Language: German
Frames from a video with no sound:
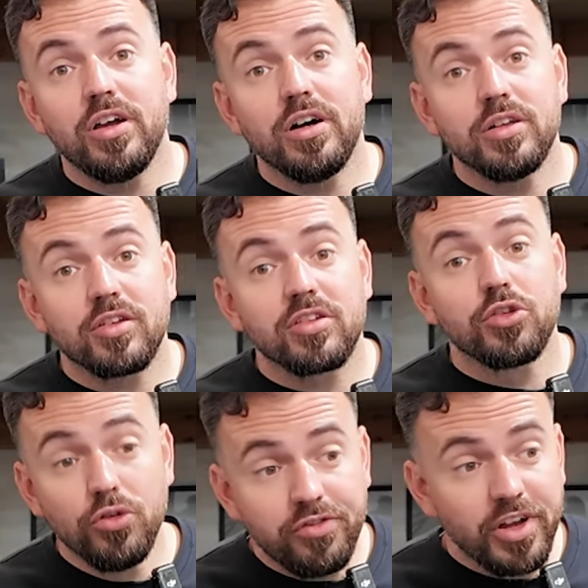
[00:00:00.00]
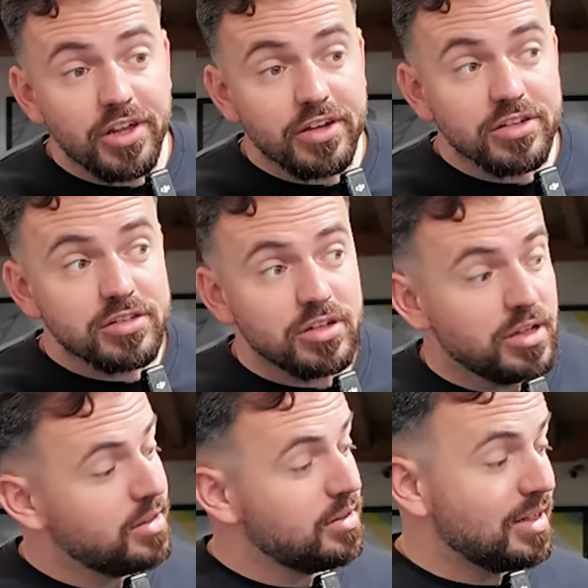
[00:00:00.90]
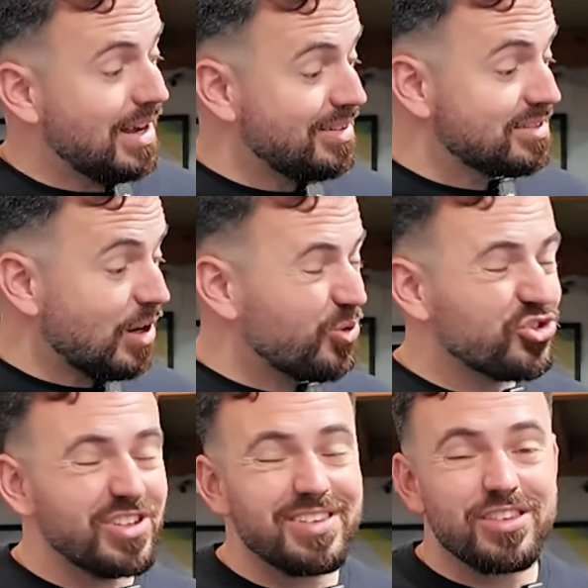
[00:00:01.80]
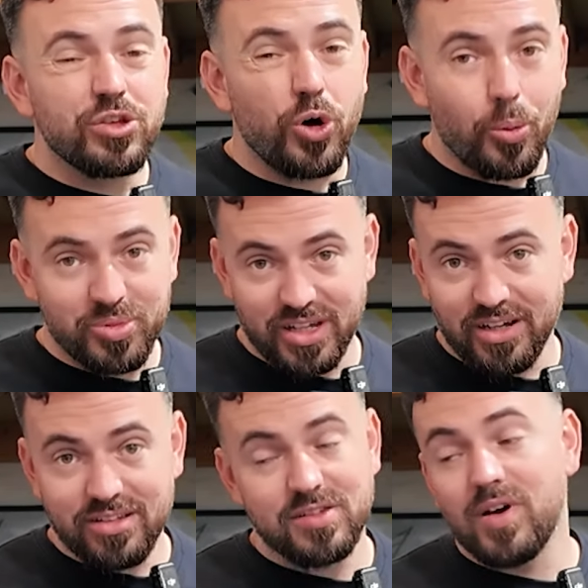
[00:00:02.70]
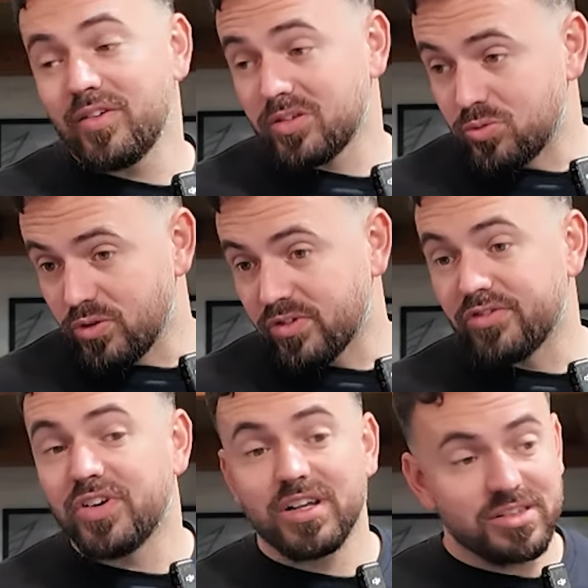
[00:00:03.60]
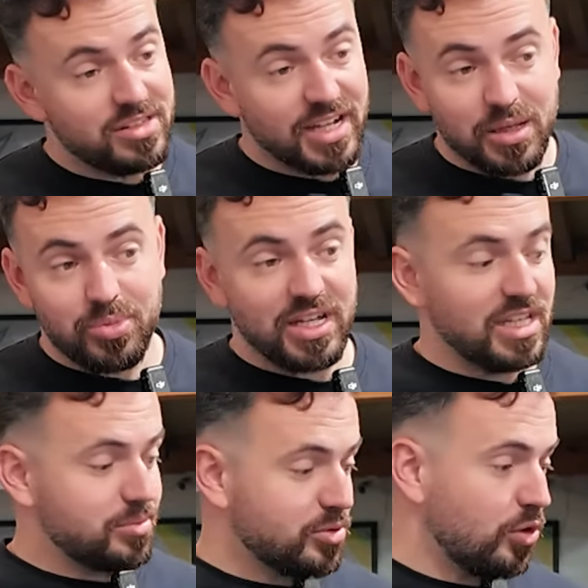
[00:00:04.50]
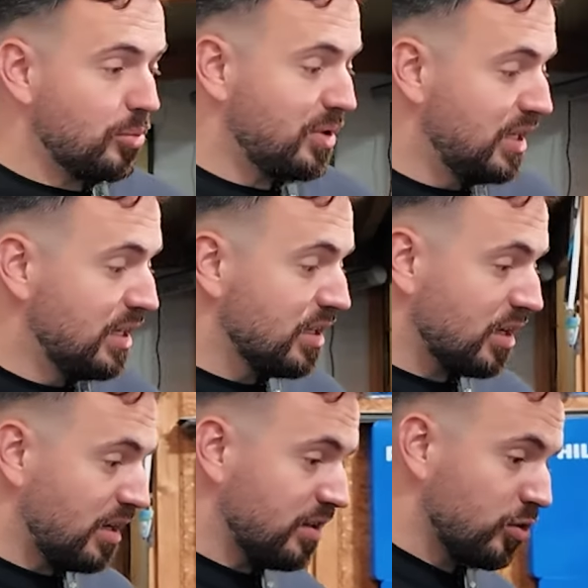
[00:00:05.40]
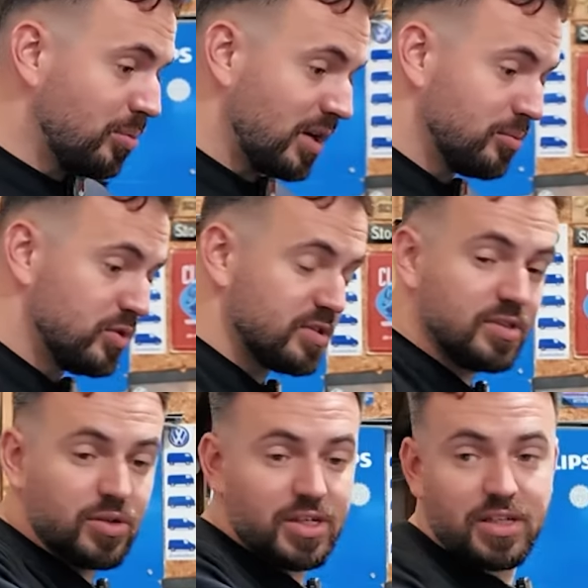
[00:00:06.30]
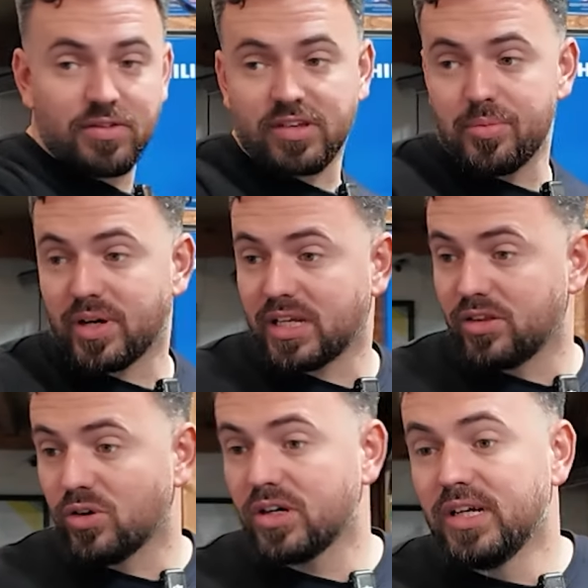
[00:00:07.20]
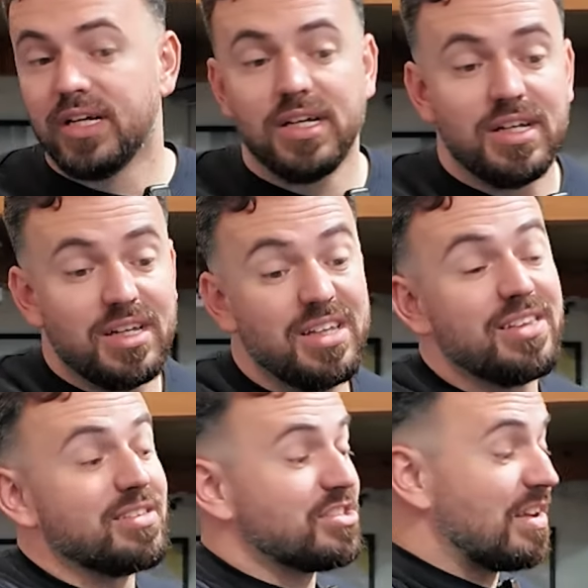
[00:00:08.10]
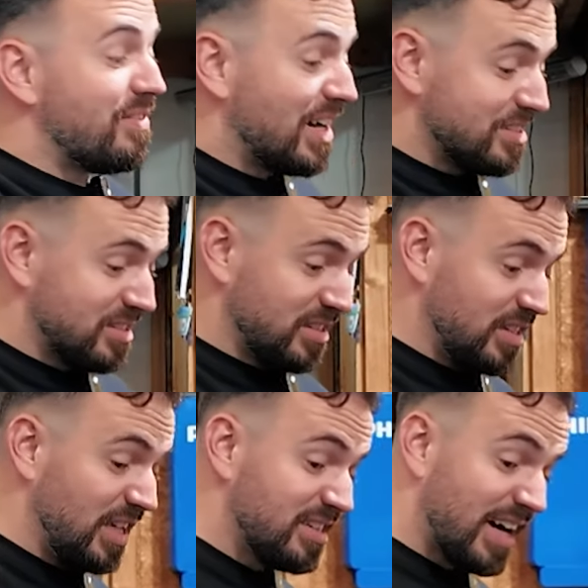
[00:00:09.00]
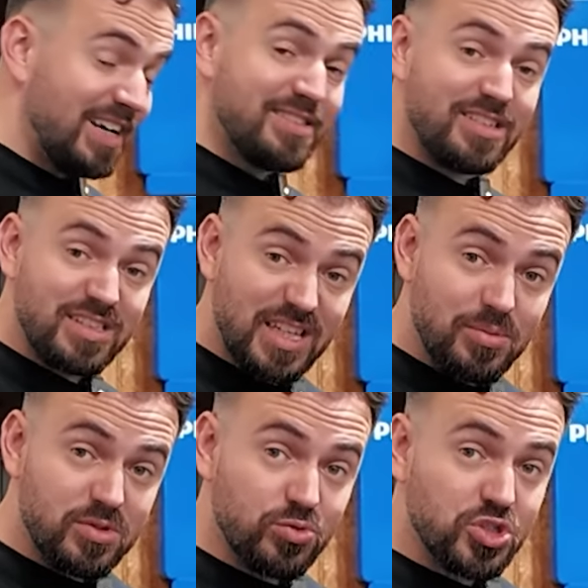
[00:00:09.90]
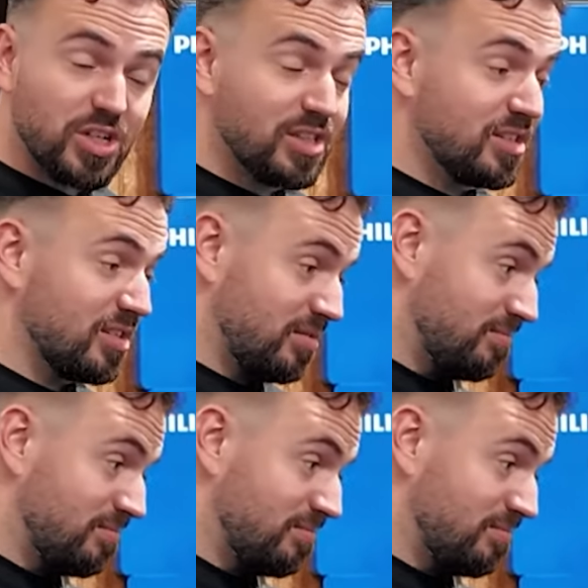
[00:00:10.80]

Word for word: hier, dass der TÜV fällig ist. Und das Auto steht top da. Sind wir einfach zum TÜV gefahren, direkt Plakette bekommen, gar nicht rummachen müssen oder irgendwas reparieren noch. Das ist der Wahnsinn. E30 in dem Zustand,